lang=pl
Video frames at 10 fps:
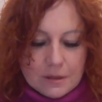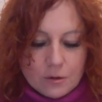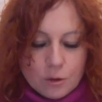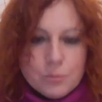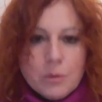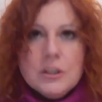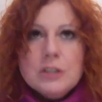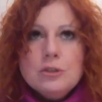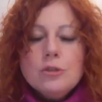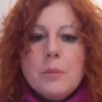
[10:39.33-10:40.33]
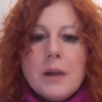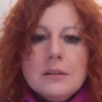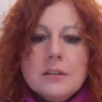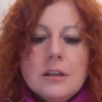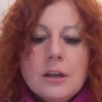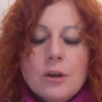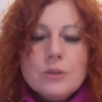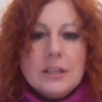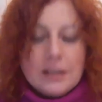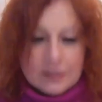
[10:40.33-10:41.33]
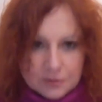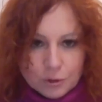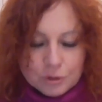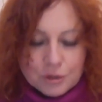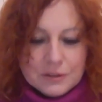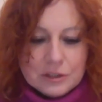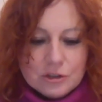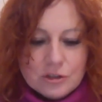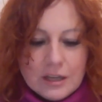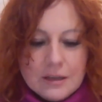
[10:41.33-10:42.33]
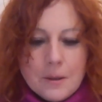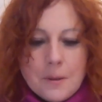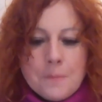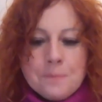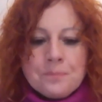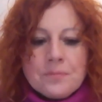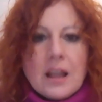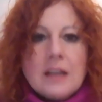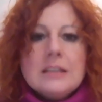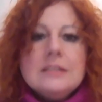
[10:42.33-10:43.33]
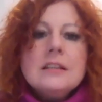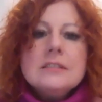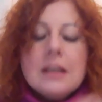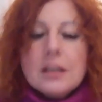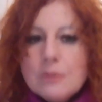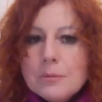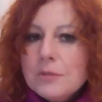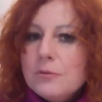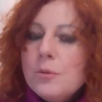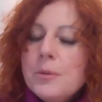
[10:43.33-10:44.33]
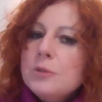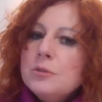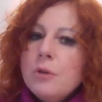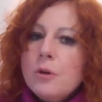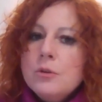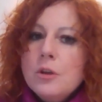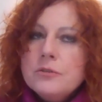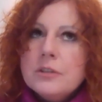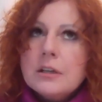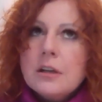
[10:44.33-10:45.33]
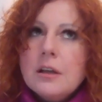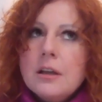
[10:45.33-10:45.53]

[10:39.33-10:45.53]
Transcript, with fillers: odpowiednio dobrany rodzaj aktywności fizycznej, a jednak znalazłam się w grupie osób chorujących.